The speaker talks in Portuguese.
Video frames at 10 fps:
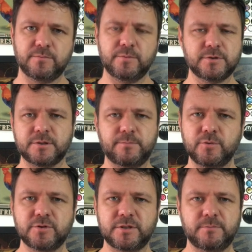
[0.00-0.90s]
putz, é
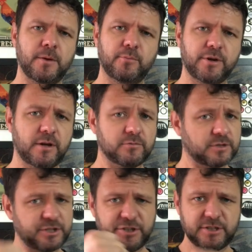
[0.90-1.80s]
muito simples, porque é um
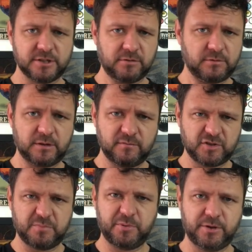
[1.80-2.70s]
sachêzão lá,
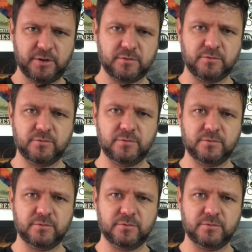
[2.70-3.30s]
você põe dentro do,